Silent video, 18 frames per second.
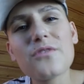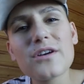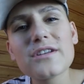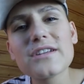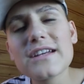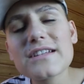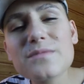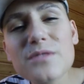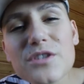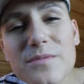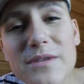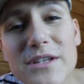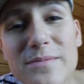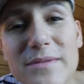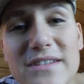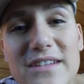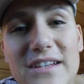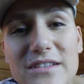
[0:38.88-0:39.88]
Freunde, jetzt mal
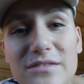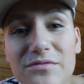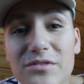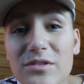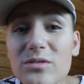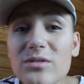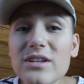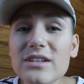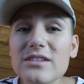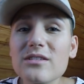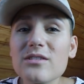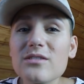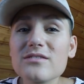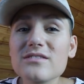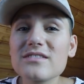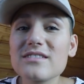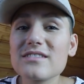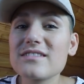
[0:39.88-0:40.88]
Spaß beiseite.
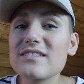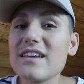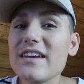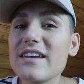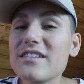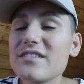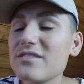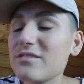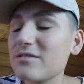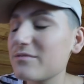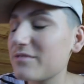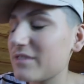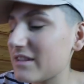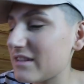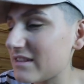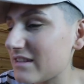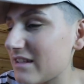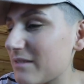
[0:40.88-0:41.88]
400.000 ist echt schon
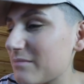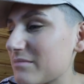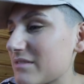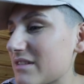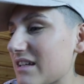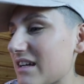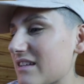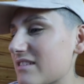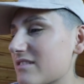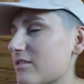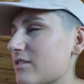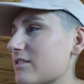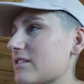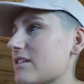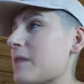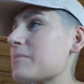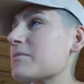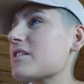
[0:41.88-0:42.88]
verdammt krass,
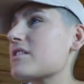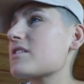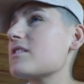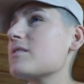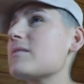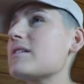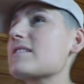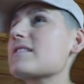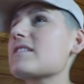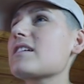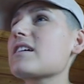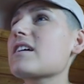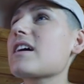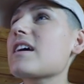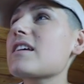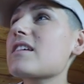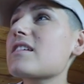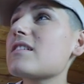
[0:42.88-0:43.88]
Leute. Damit hätte ich niemals
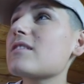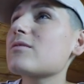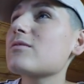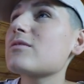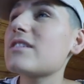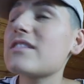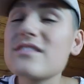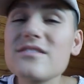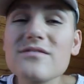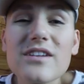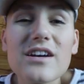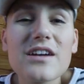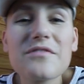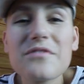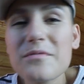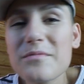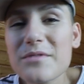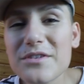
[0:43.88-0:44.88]
gerechnet. Und jetzt sind wir
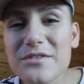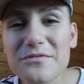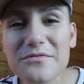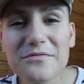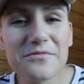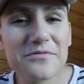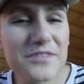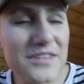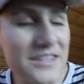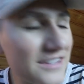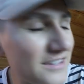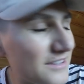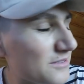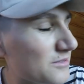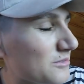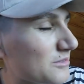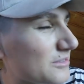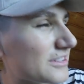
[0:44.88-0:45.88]
einfach mal schon
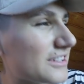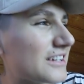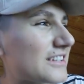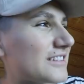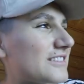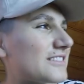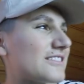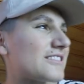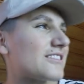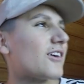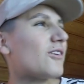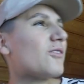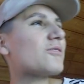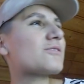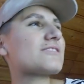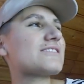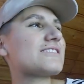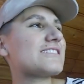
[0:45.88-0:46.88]
400.000.
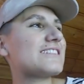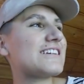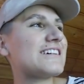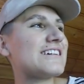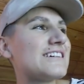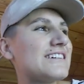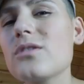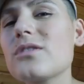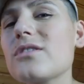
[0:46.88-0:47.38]
Tausende.